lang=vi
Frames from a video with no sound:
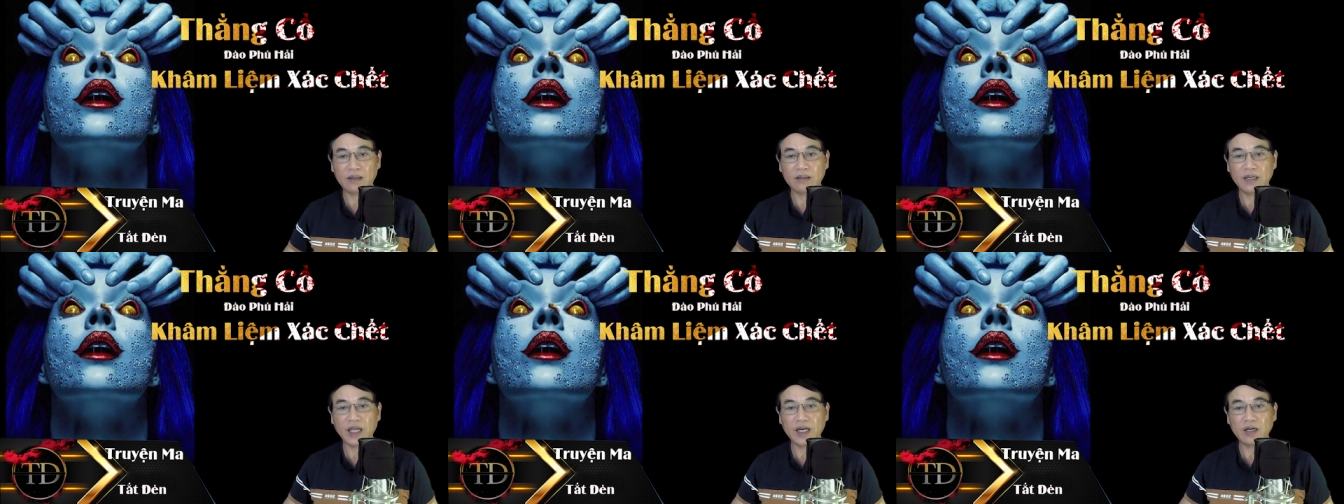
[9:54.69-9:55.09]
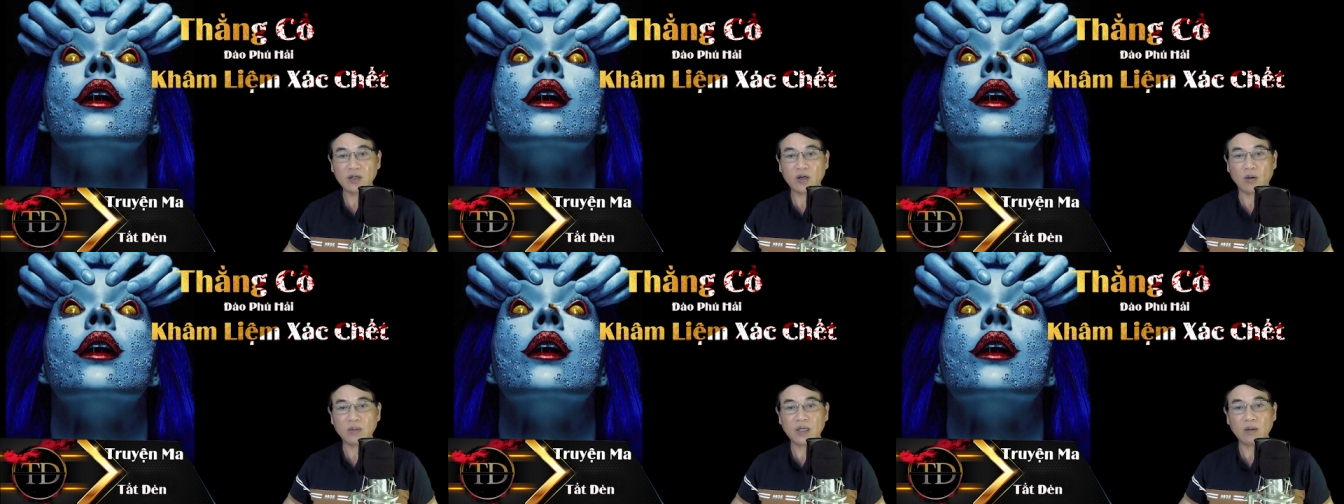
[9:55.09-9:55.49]
nên
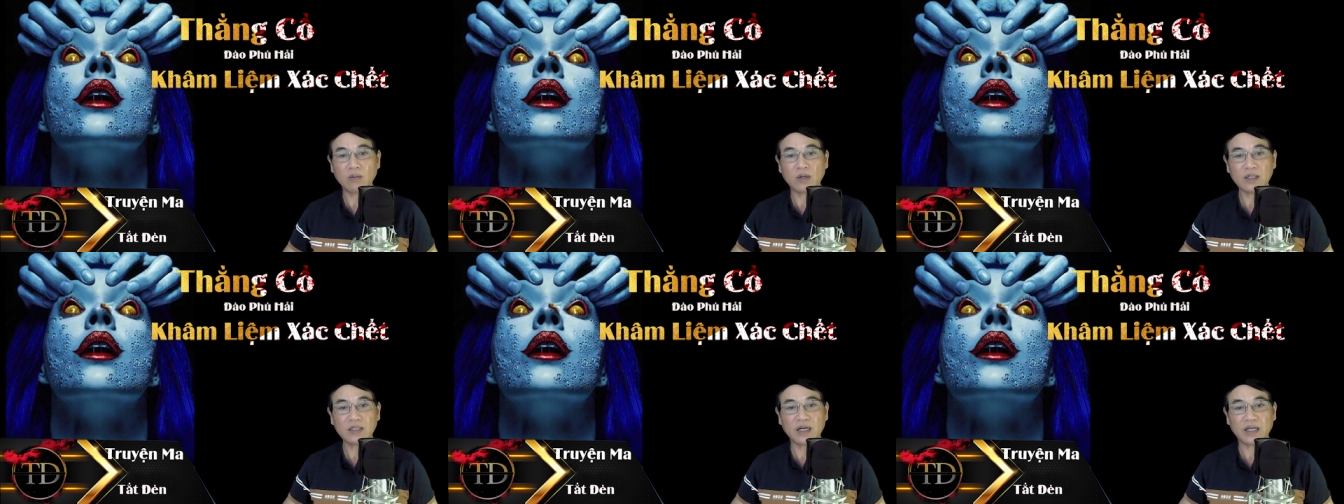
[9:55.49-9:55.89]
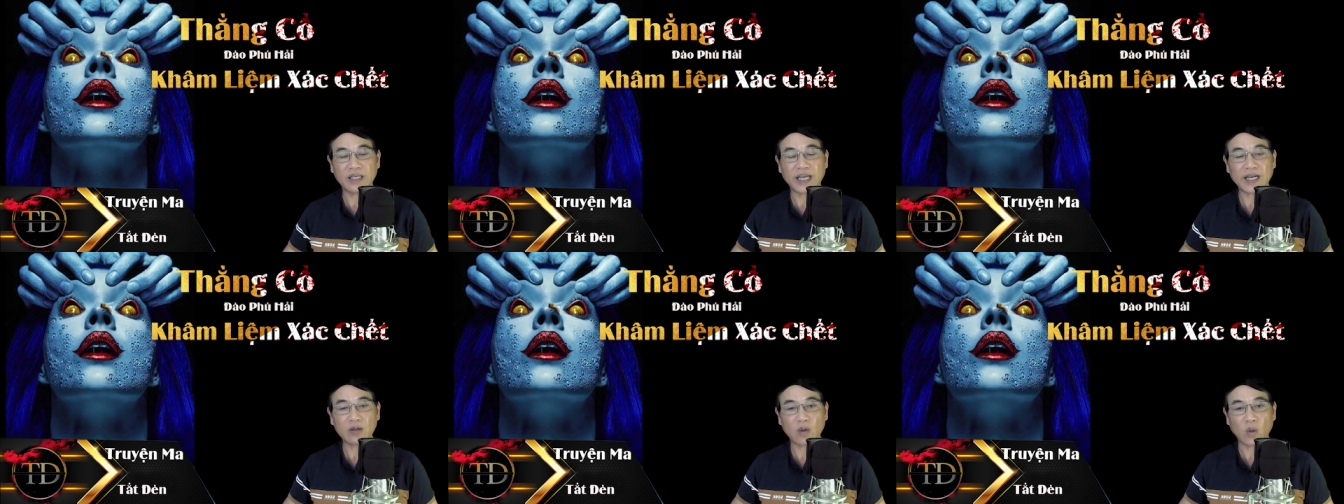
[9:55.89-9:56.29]
cũng không có thời
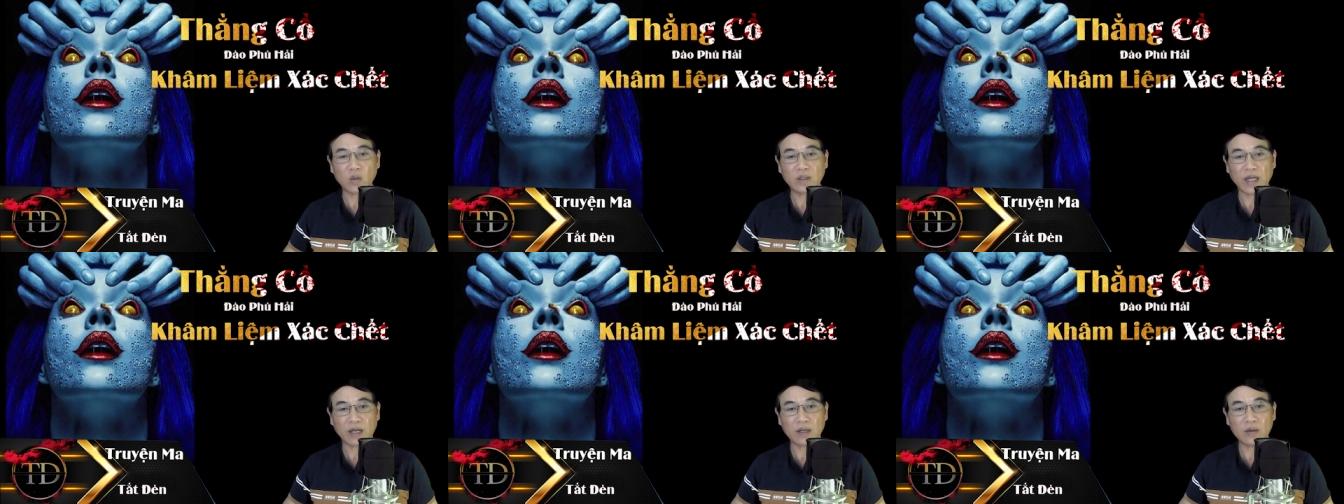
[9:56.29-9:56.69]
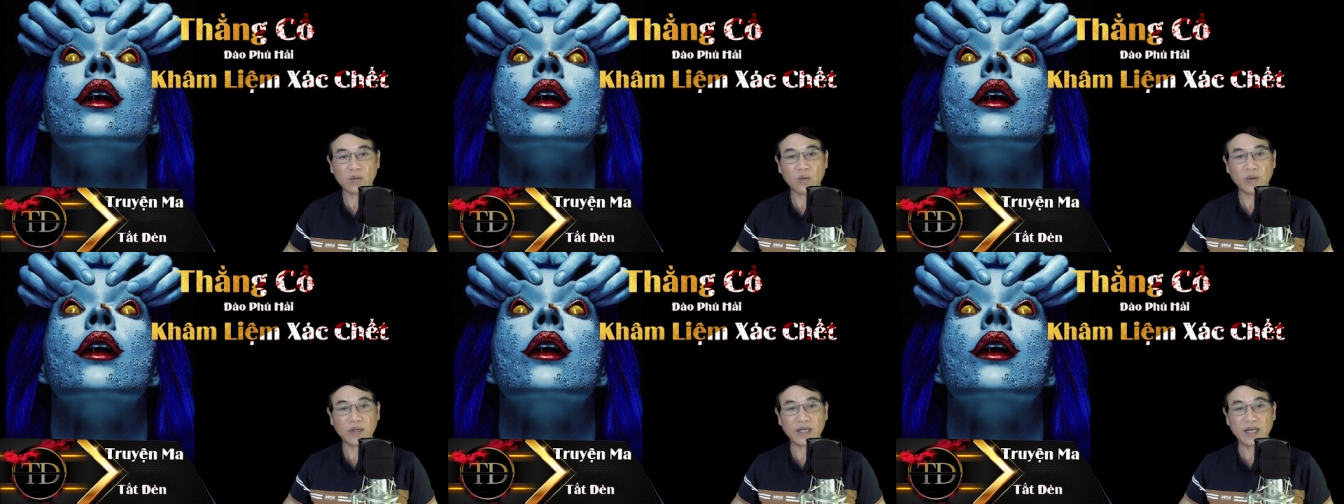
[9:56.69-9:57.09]
gian cụ thể
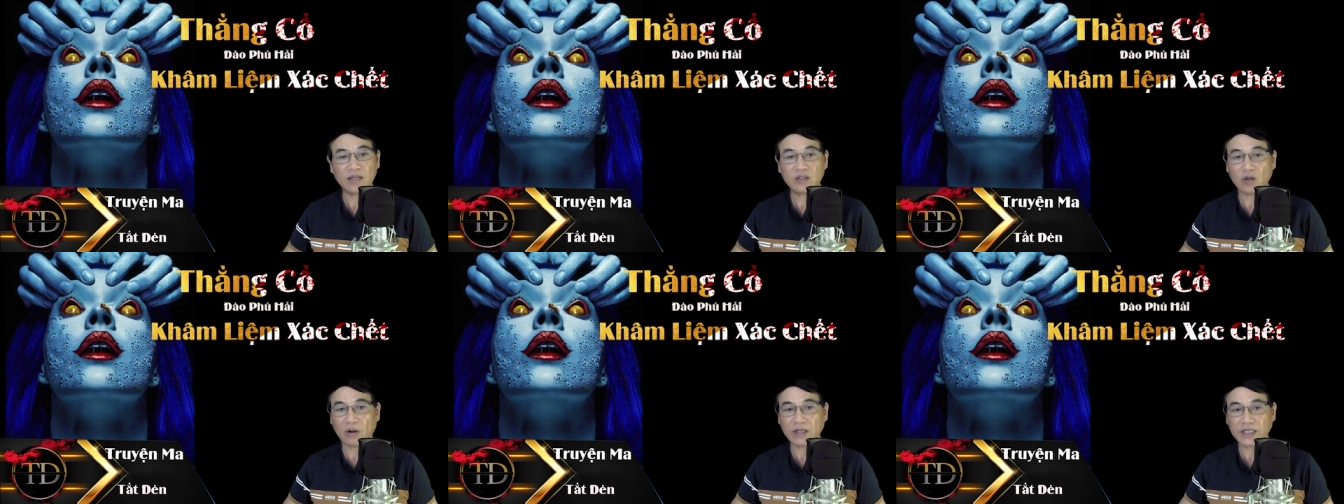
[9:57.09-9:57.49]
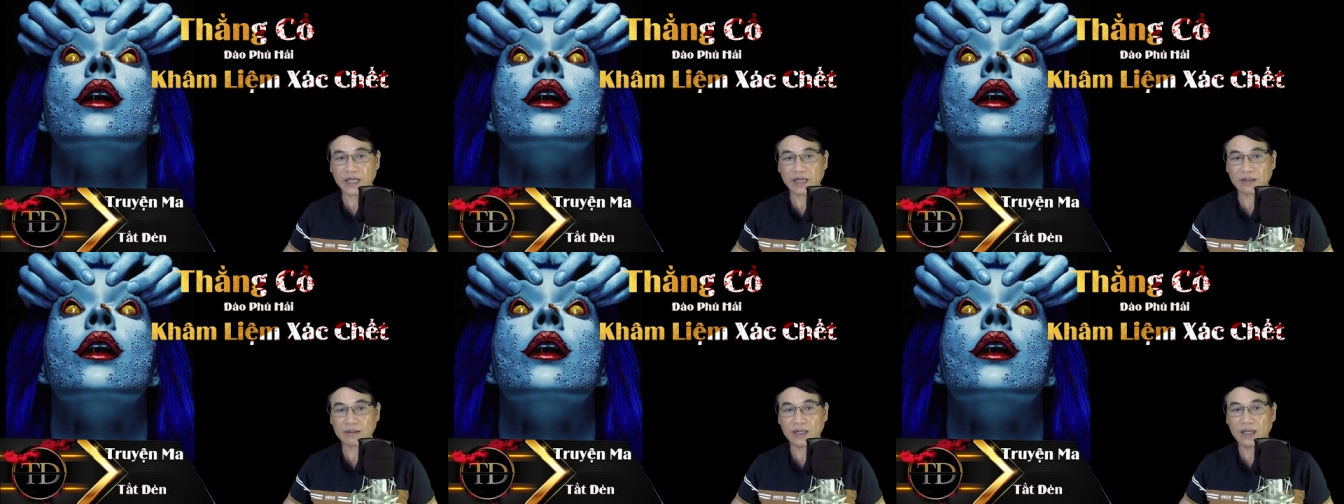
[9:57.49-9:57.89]
quy định rõ
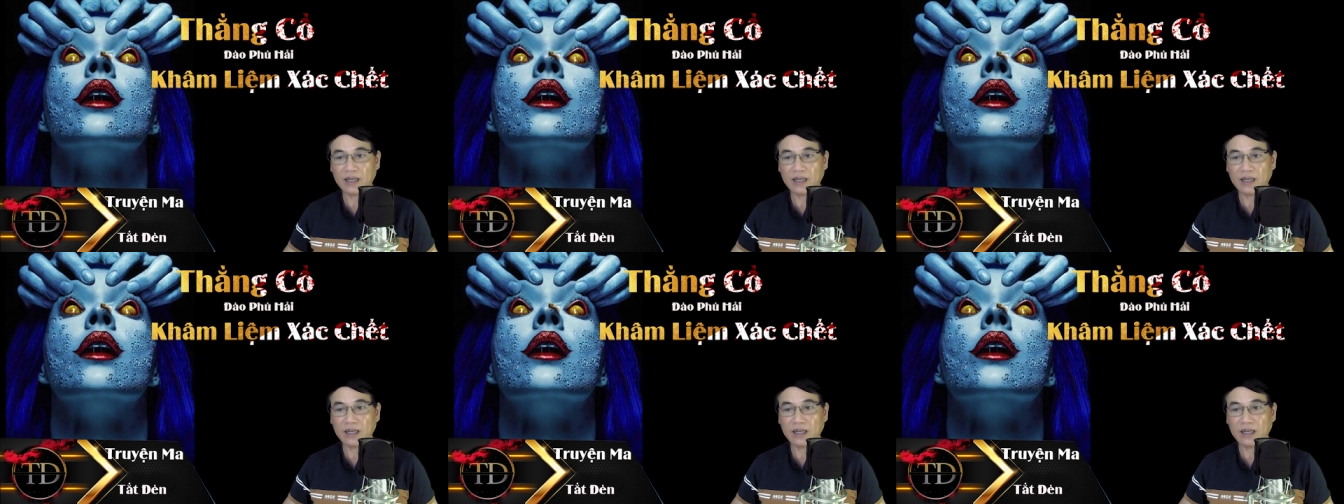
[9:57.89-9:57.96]
ràng,